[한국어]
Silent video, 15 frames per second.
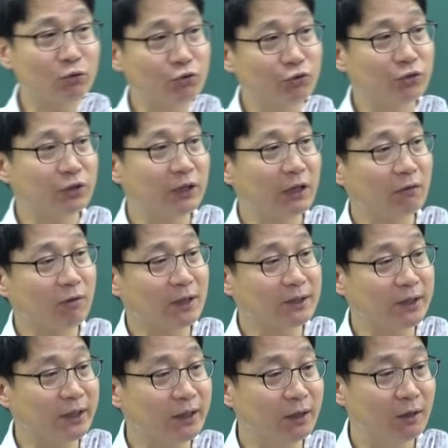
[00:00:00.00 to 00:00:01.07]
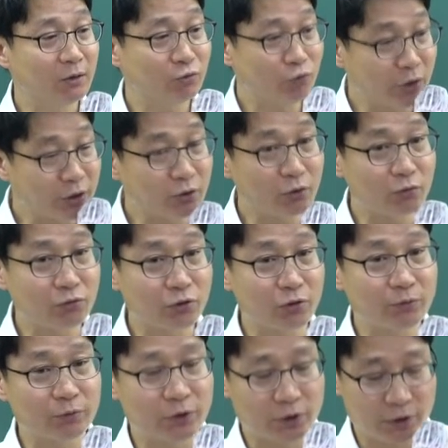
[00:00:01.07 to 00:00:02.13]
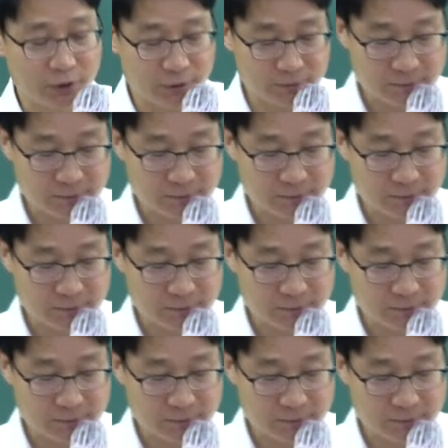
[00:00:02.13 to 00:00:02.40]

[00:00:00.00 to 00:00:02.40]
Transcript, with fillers: 취득세가 과세되는 거고 여러분들.